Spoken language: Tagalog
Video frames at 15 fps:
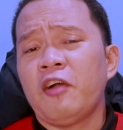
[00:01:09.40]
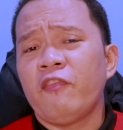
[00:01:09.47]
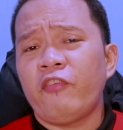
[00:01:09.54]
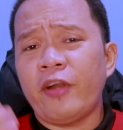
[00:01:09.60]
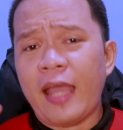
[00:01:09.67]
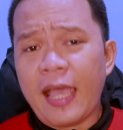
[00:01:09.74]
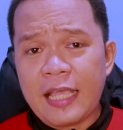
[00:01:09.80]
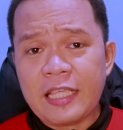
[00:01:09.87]
For
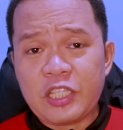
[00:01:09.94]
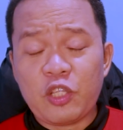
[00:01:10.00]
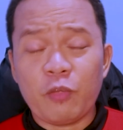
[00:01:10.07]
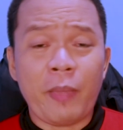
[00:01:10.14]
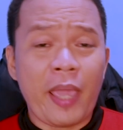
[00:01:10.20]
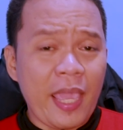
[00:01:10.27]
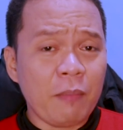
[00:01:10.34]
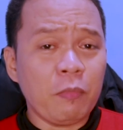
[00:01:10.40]
us to be
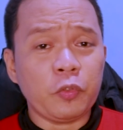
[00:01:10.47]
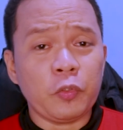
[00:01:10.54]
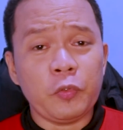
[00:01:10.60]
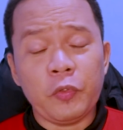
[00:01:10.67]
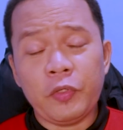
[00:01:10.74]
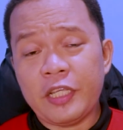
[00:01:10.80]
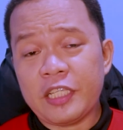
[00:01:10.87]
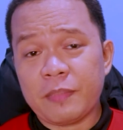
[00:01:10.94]
able to
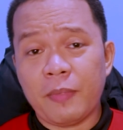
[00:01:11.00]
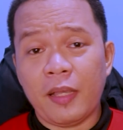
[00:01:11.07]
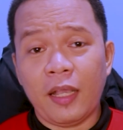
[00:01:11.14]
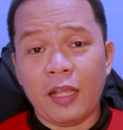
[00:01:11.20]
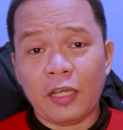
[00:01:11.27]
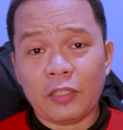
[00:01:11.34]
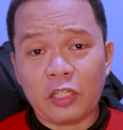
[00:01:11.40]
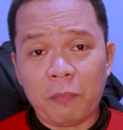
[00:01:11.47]
do this
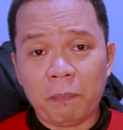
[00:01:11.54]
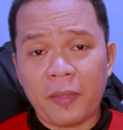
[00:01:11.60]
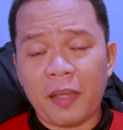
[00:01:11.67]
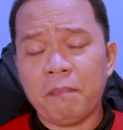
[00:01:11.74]
mga katropa,